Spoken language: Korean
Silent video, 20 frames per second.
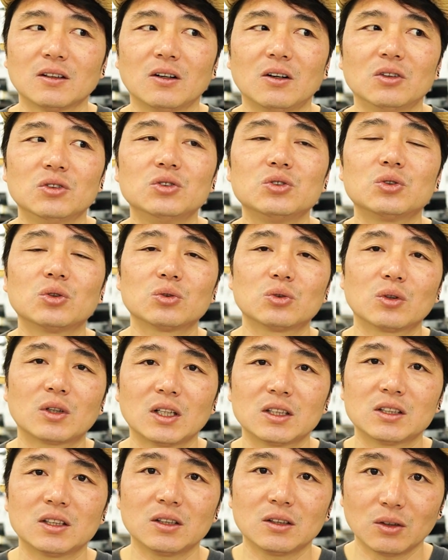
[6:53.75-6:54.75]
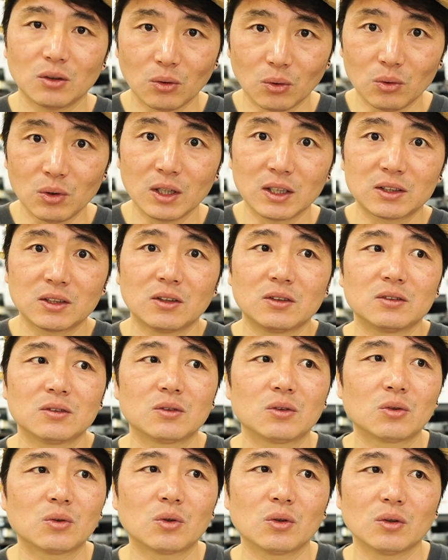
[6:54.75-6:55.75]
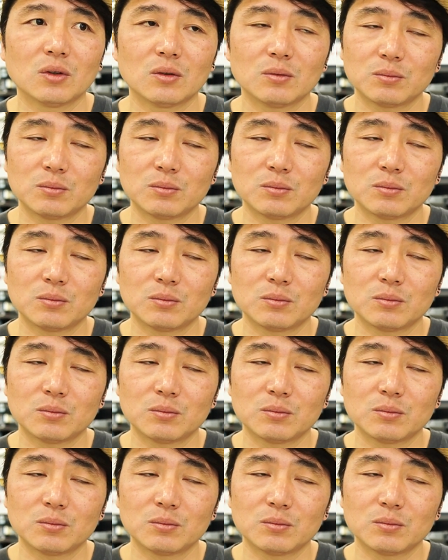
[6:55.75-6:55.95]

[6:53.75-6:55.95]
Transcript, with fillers: 어느 정도까지 올라선 그